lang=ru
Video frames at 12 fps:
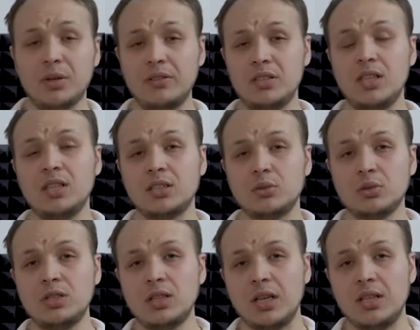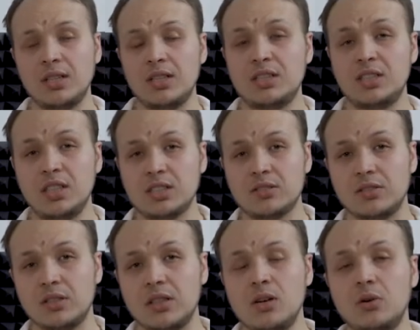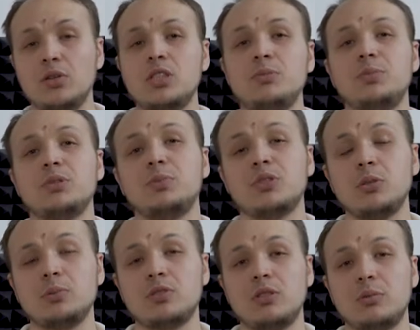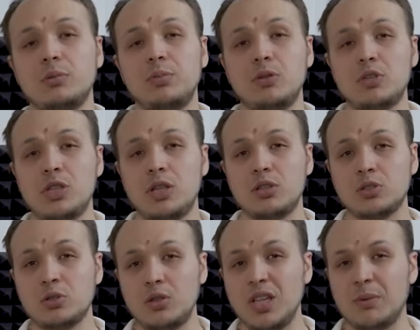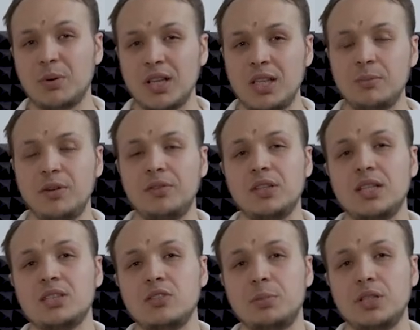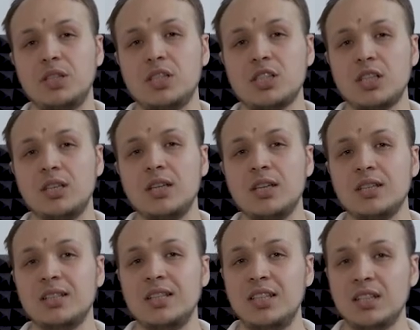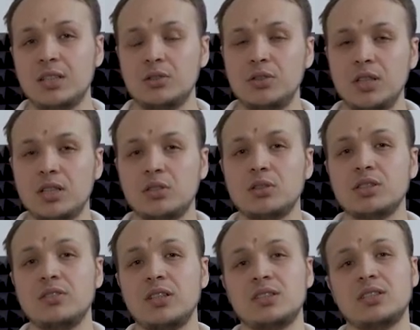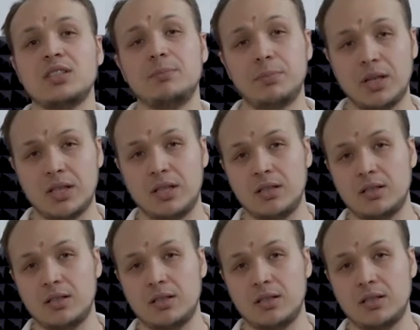проведение турнира, естественно, очень поспособствовало бы получению столь необходимой финансовой поддержки для тех людей, которые связаны с компанией.